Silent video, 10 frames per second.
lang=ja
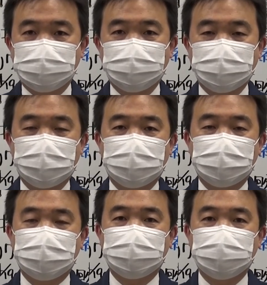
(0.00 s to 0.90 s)
これ
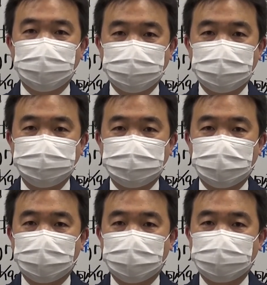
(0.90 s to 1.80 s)
が変異株
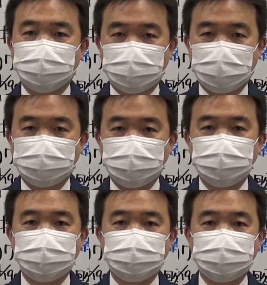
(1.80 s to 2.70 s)
かどうかと
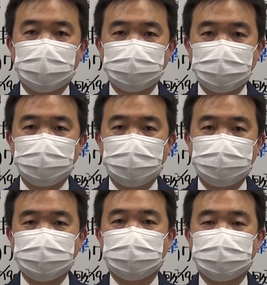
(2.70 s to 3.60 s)
いう断定は
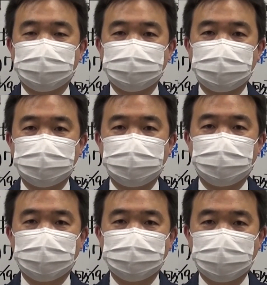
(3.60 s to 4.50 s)
まだされて
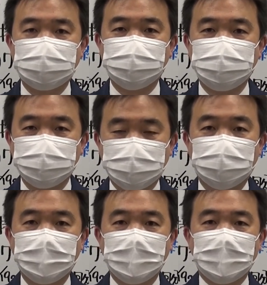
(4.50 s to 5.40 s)
はいないもの
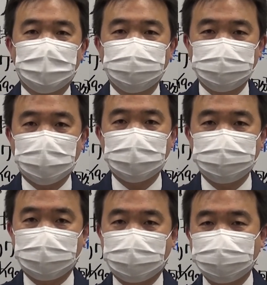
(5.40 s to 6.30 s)
の、この流
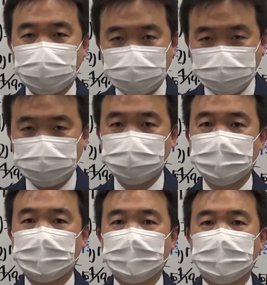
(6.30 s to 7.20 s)
れは必ず
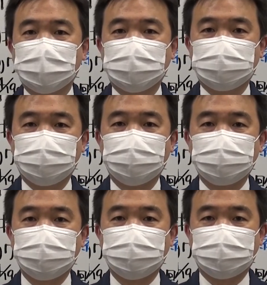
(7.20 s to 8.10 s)
東京